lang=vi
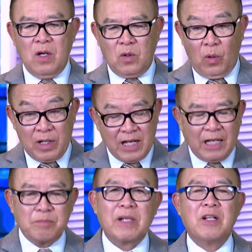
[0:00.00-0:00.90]
Rồi cái
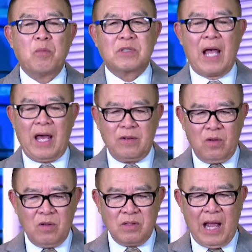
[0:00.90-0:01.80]
ngành bất động sản nó